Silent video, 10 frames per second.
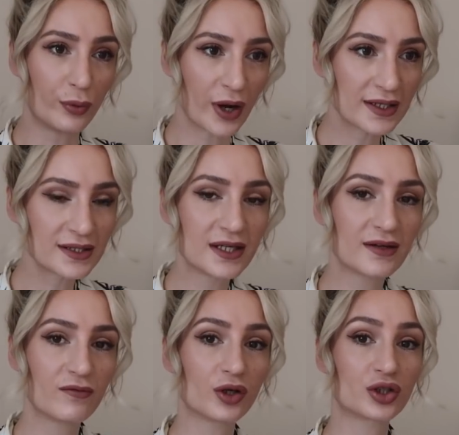
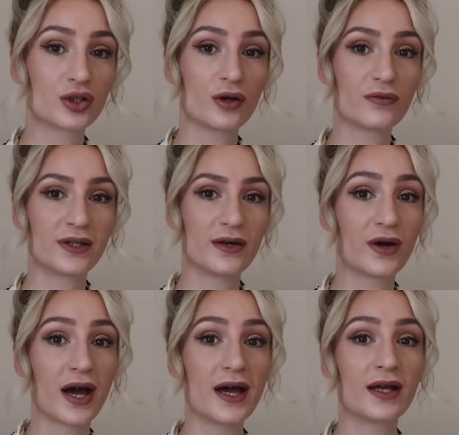Brightening-Wirkstoff, der
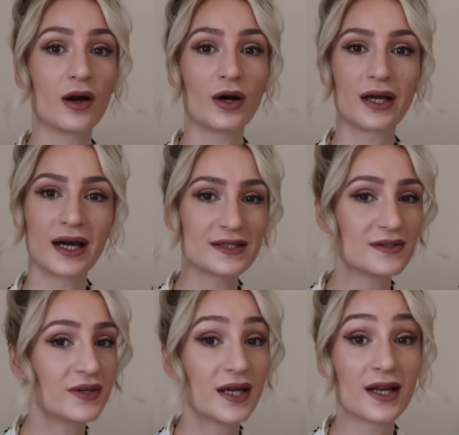vor allem auch in
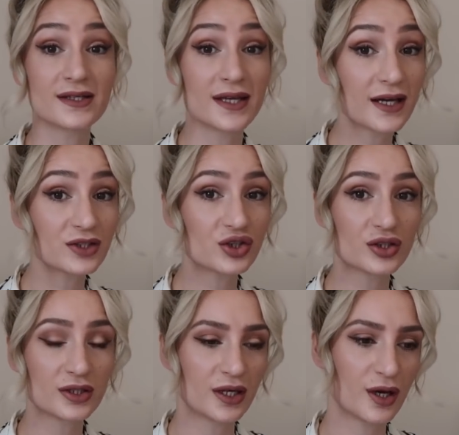ganz vielen
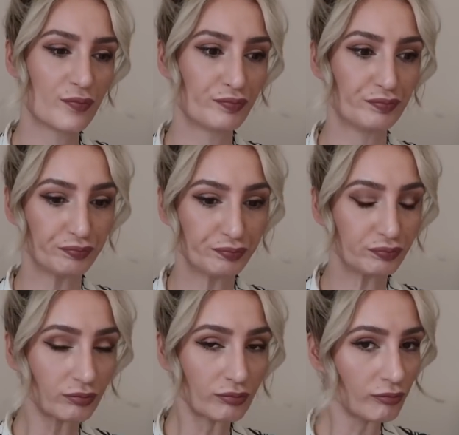asiatischen ähm,
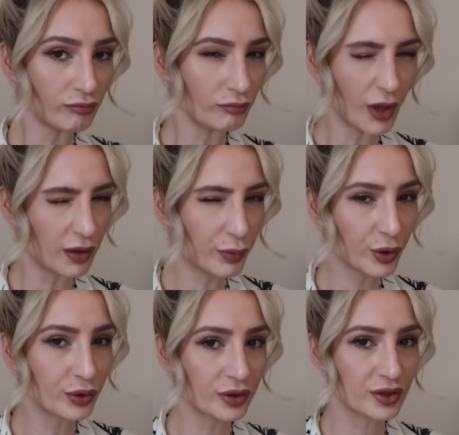
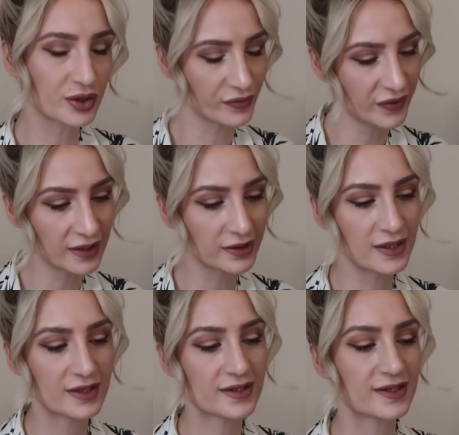Produkten zu finden
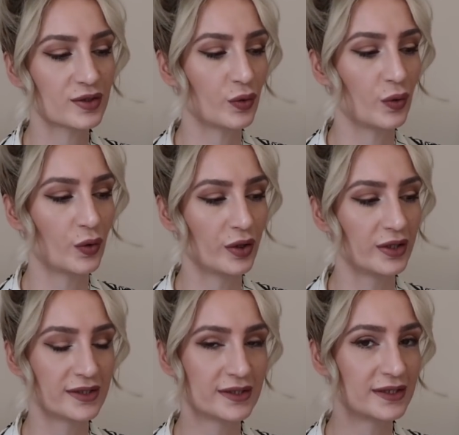ist
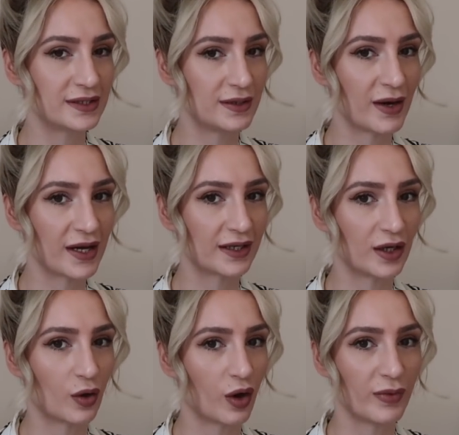und die beiden
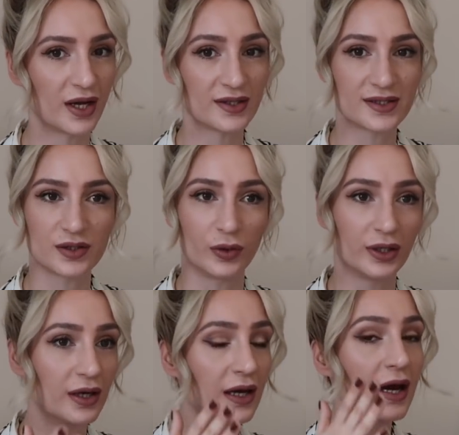in
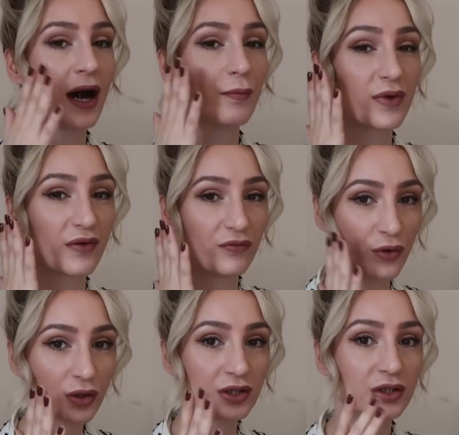Kombination haben mir
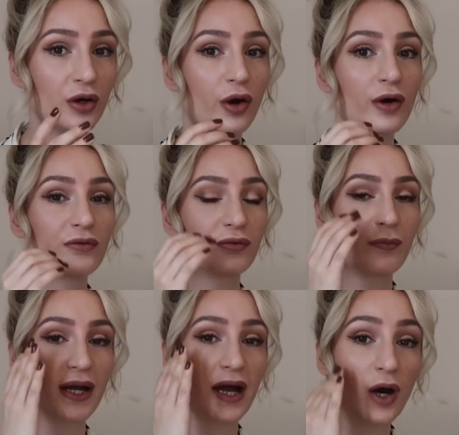wirklich geholfen,
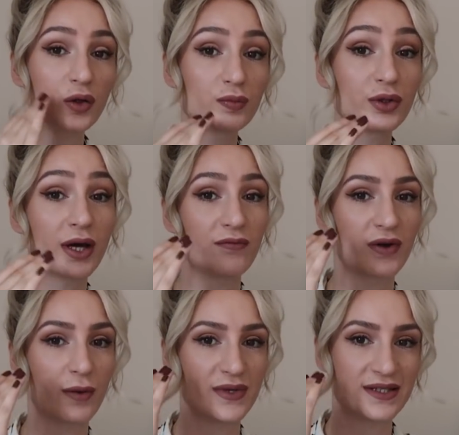mein Hautbild
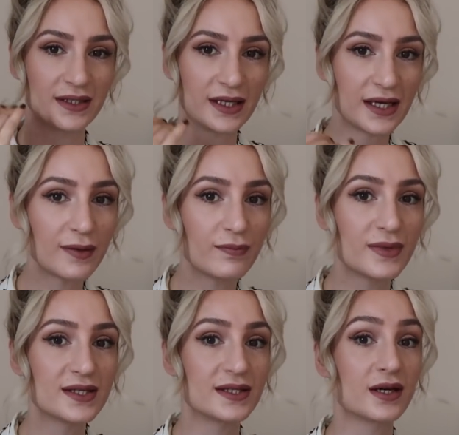einfach ein bisschen
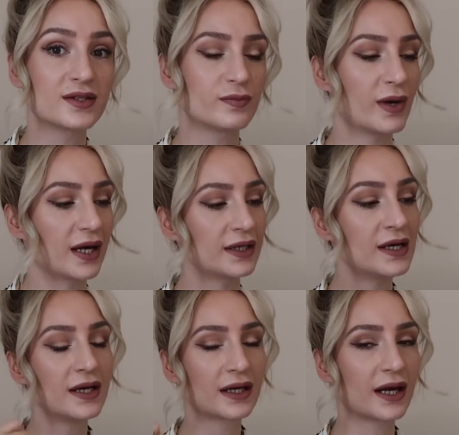ebenmäßiger zu machen.
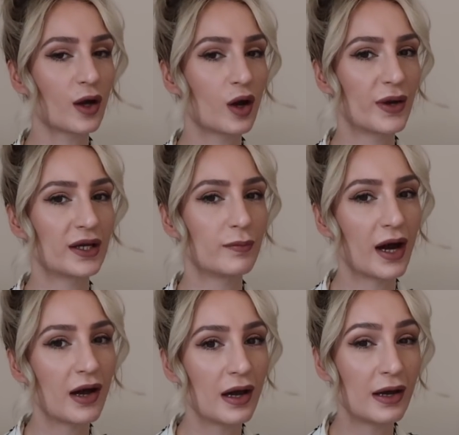Gerade auch bei dem
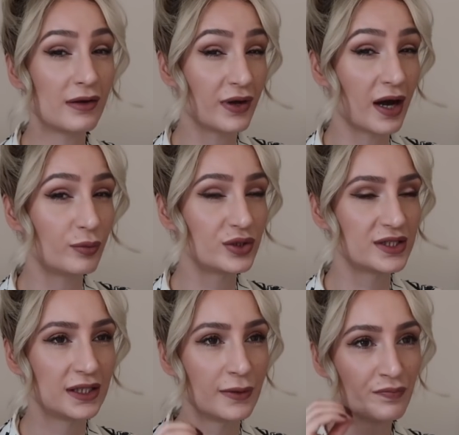
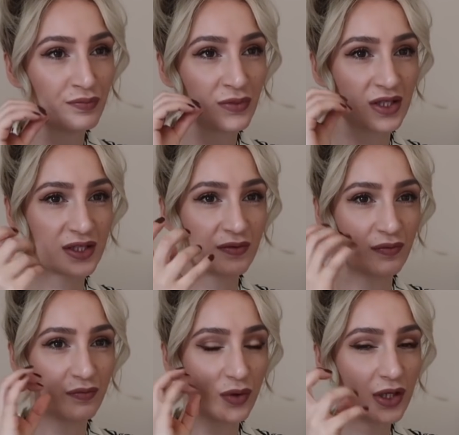Alpha-Abutin, das
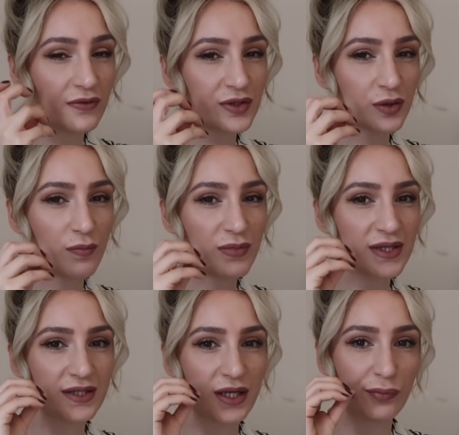hilft so ein
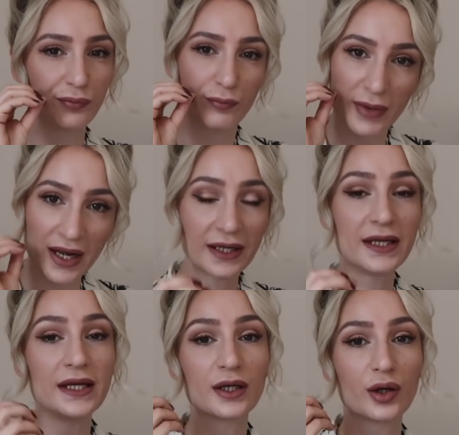bisschen
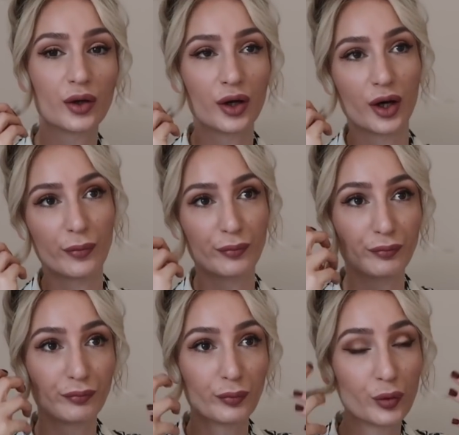Melanin ähm,